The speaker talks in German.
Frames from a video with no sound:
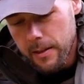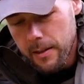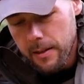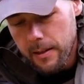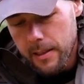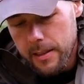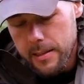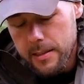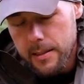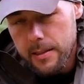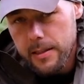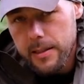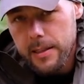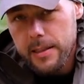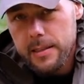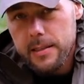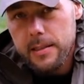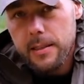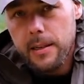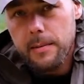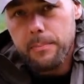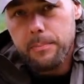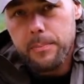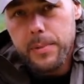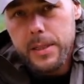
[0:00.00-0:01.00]
dass ich das
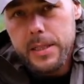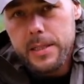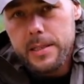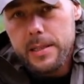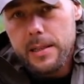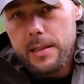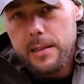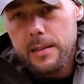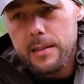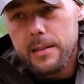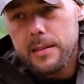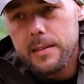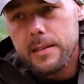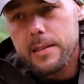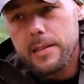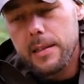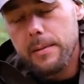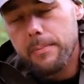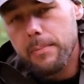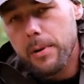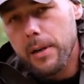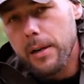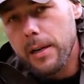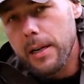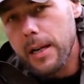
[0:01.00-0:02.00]
ein bisschen
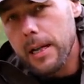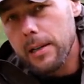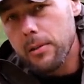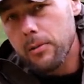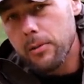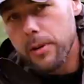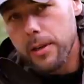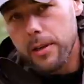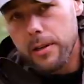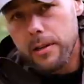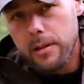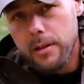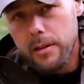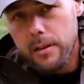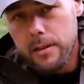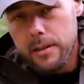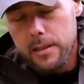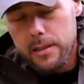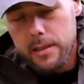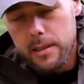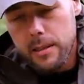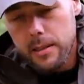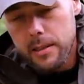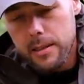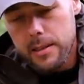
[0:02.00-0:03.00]
separat halten kann,
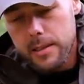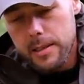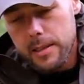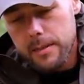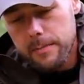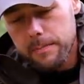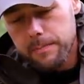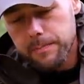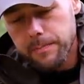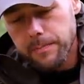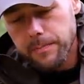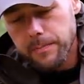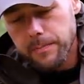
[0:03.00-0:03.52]
das Ganze.